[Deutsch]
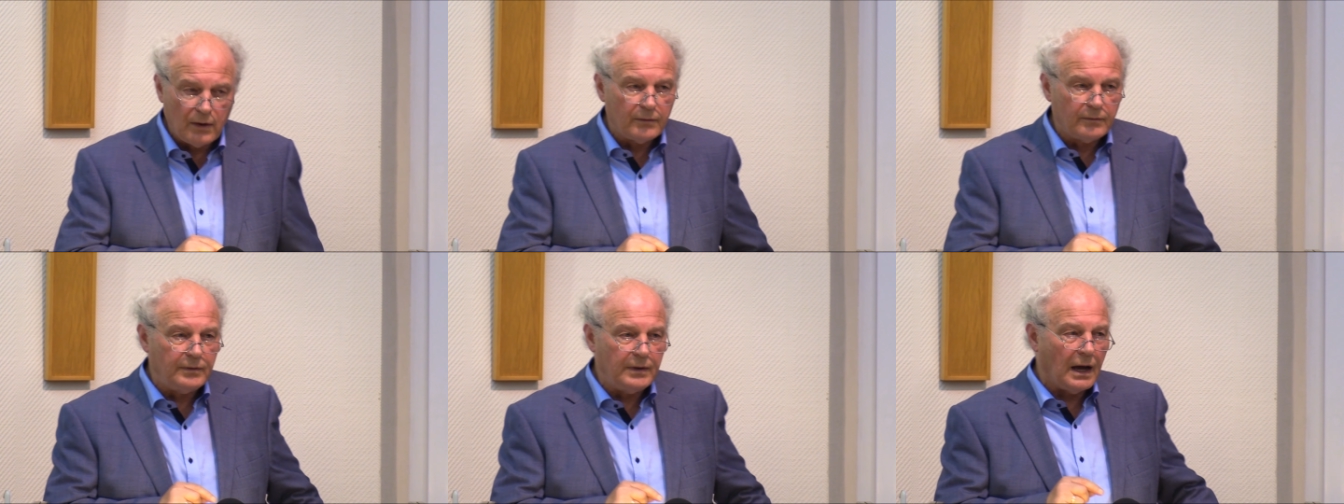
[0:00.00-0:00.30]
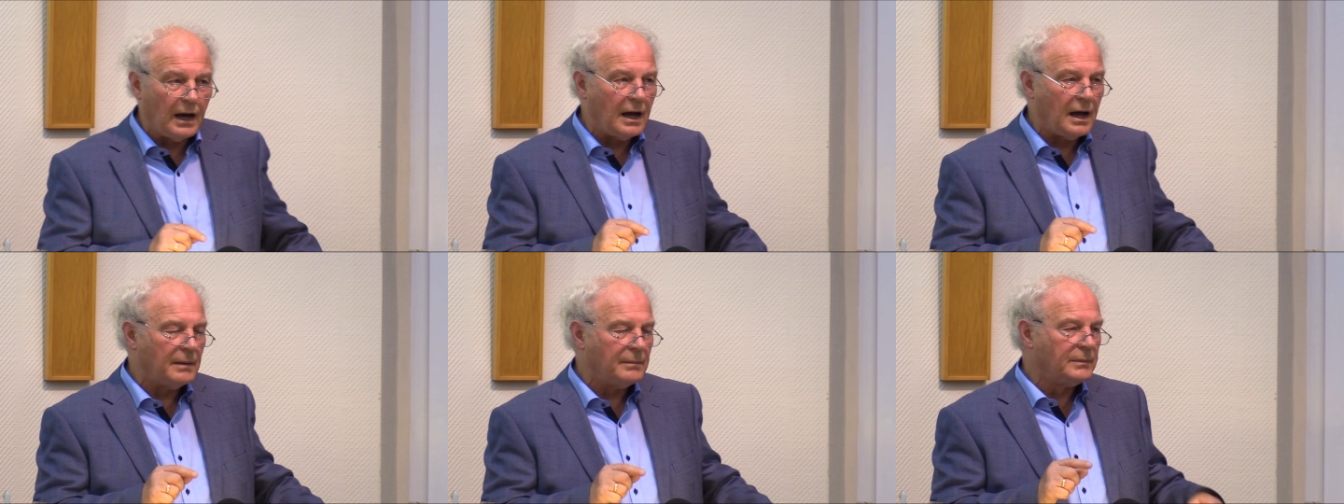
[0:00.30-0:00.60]

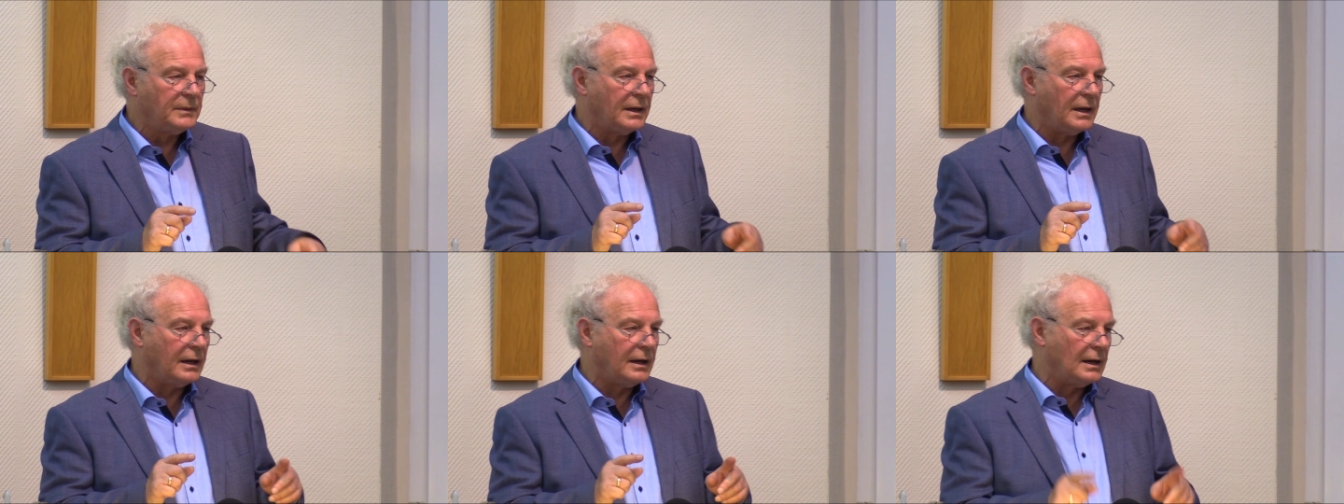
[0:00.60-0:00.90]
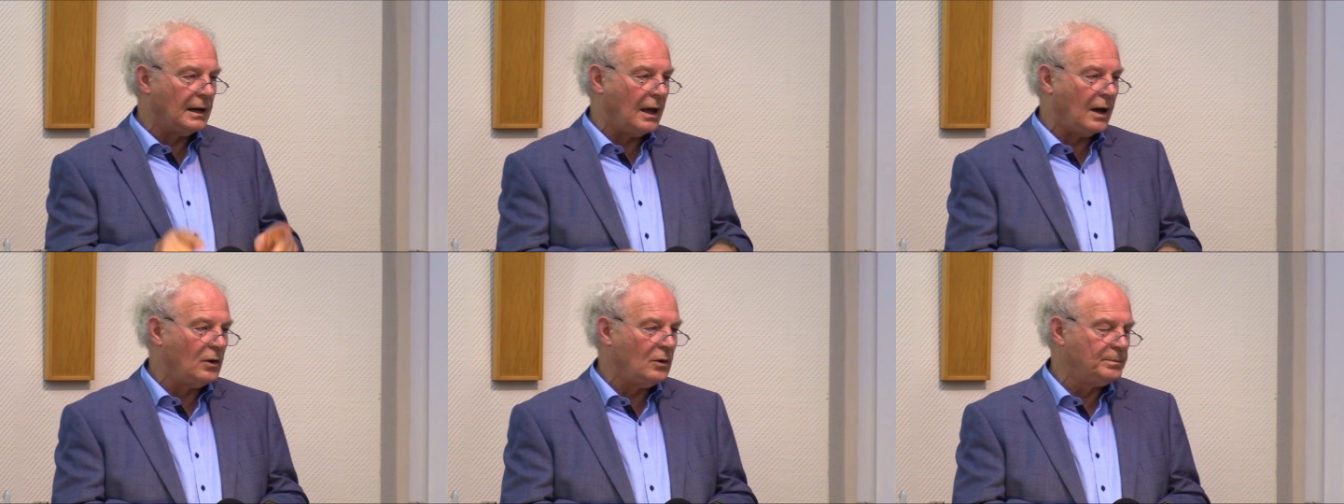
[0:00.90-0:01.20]
Wir haben
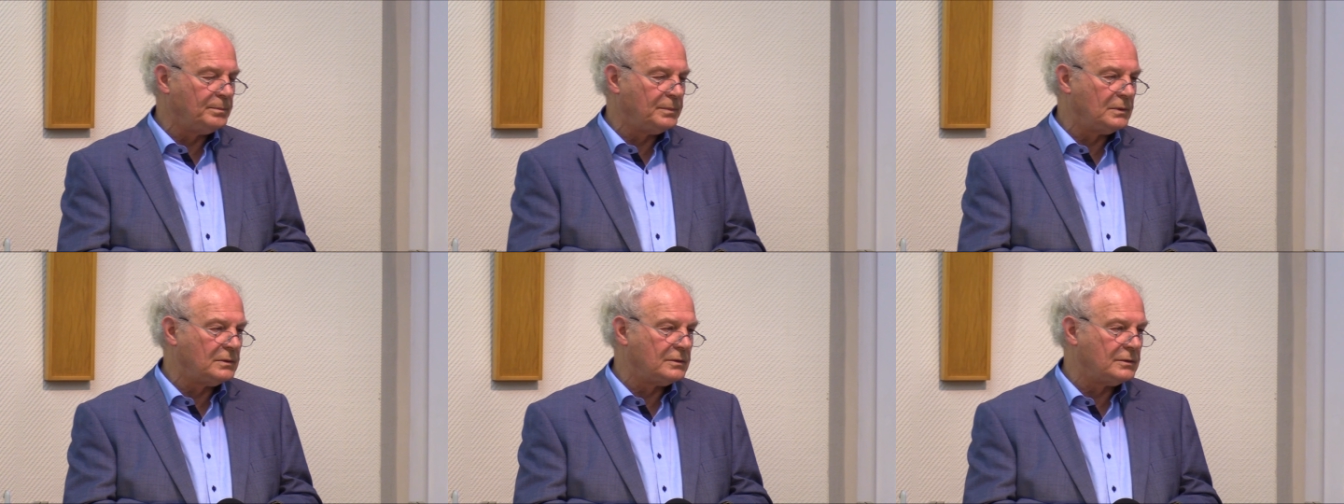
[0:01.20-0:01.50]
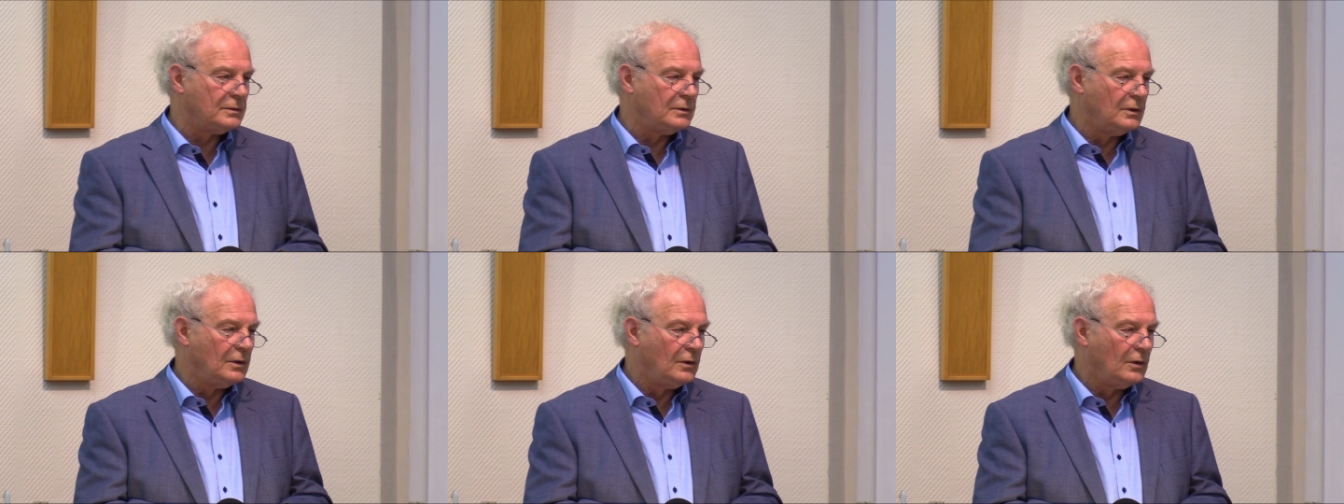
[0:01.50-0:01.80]

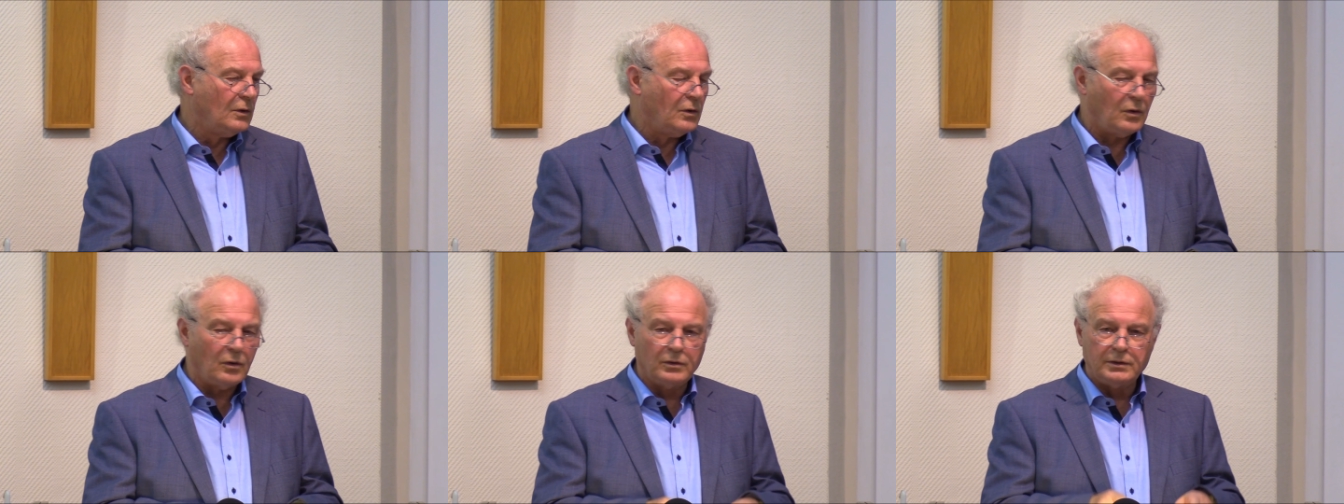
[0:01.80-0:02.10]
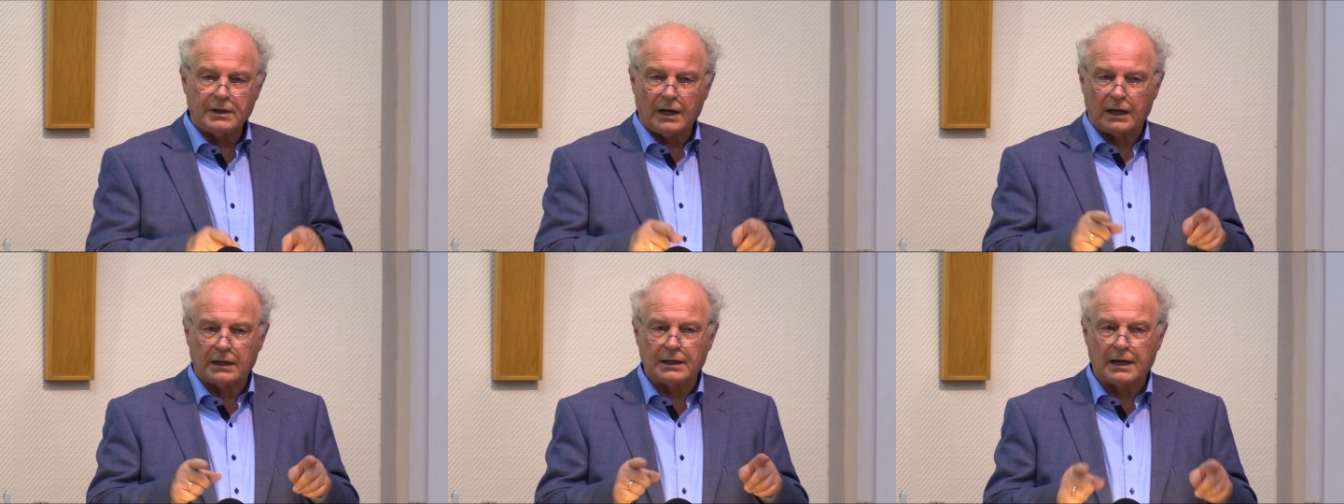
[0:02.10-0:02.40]
geglaubt und
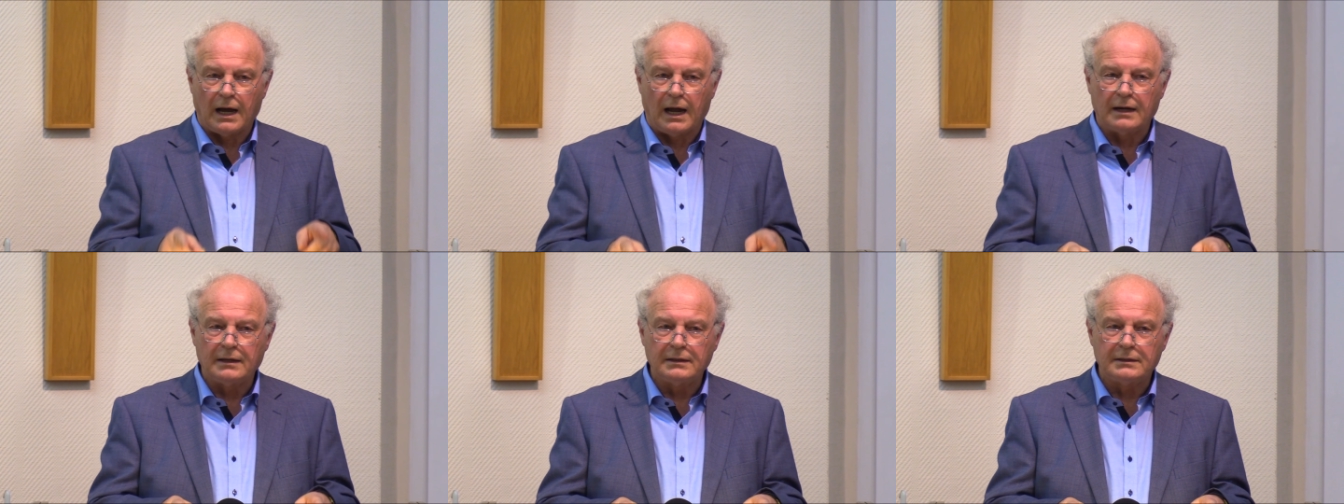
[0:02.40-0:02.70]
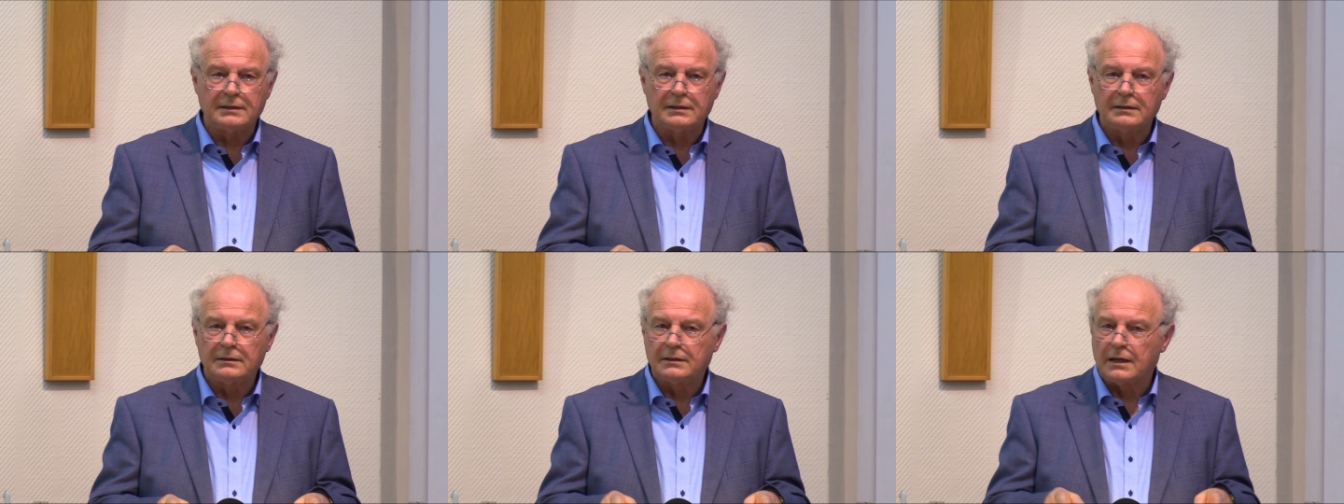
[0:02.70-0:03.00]
erkannt,